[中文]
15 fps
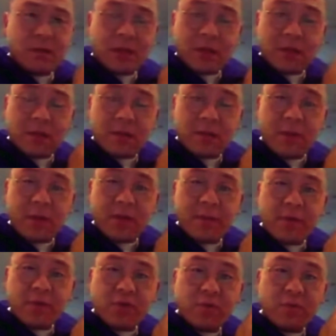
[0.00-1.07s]
这个为什
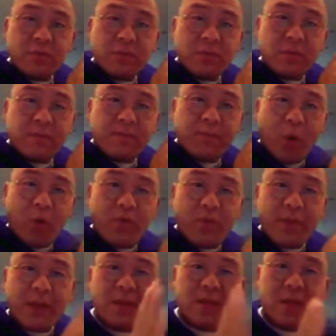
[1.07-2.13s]
么又从暴
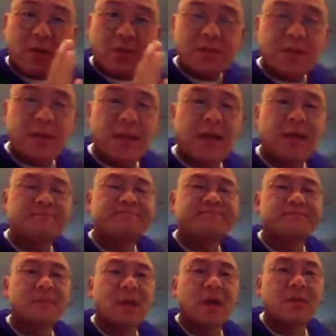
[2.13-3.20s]
富变成屌丝了呢？
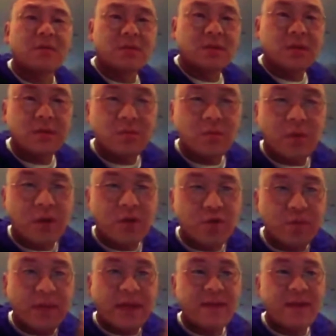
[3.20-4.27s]
啊，就是我要
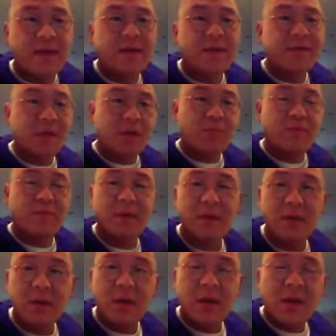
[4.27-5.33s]
重点讲讲这个部分。
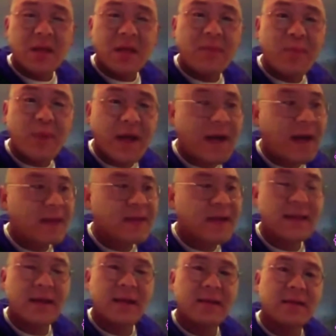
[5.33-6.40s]
你别看
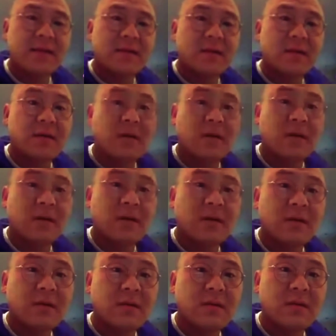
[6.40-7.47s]
大家在这儿这
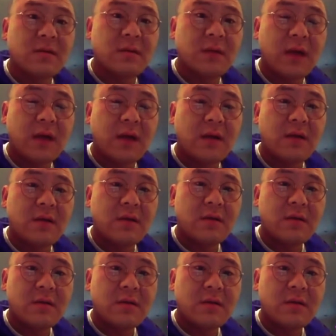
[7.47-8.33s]
个啊